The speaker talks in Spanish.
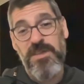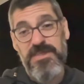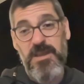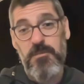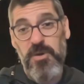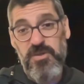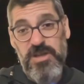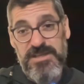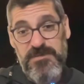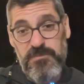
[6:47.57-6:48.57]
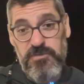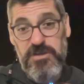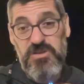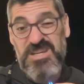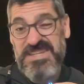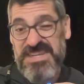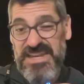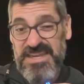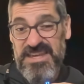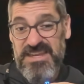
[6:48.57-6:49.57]
desde el podcast, porque no sé si
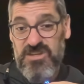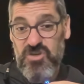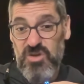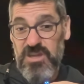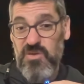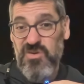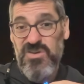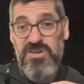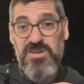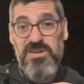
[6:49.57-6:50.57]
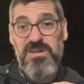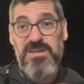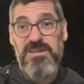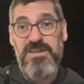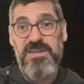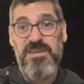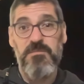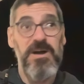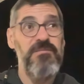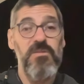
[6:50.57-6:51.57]
el sonido eh,
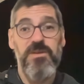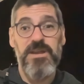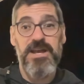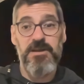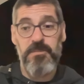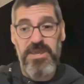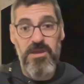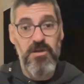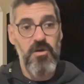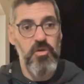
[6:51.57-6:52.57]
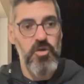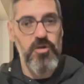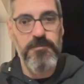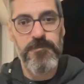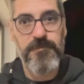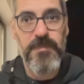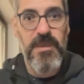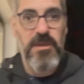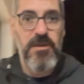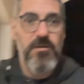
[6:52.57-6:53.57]
va a funcionar bien o no.
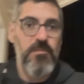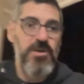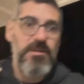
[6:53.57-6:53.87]
Voy a